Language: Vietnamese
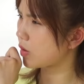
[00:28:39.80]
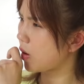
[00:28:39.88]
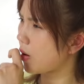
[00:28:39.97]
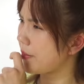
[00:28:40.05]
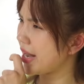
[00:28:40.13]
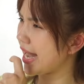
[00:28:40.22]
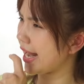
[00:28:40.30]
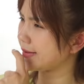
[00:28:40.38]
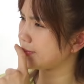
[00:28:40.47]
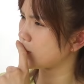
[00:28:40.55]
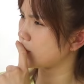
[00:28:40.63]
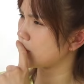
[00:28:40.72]
con bé đẹp
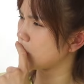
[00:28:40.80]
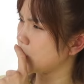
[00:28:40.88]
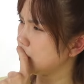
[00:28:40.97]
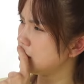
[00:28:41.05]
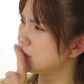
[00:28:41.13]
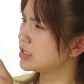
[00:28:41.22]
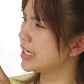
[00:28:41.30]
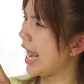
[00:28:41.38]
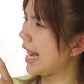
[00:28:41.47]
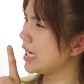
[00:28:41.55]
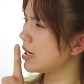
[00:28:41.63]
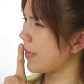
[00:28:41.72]
buổi trưa
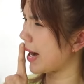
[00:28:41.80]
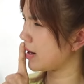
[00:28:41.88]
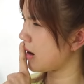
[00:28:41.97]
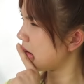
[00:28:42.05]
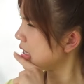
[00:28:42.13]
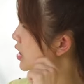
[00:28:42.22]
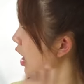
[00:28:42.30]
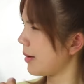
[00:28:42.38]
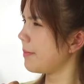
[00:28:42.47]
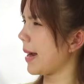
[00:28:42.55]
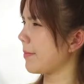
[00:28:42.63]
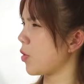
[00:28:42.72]
nắng mà nó
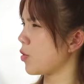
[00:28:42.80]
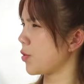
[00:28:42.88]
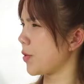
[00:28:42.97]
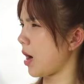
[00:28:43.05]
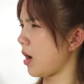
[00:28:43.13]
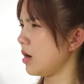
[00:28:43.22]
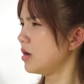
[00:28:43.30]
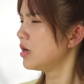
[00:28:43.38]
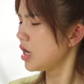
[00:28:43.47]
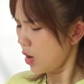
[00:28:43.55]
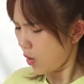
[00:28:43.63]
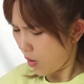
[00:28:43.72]
vẫn mặc bộ đồ đỏ
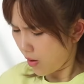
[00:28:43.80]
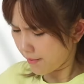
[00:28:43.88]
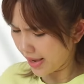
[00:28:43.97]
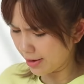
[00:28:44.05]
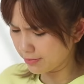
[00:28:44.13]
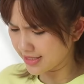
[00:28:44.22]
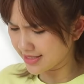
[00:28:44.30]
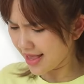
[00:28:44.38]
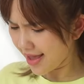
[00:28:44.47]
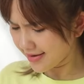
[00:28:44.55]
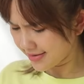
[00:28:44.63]
ôm eo sát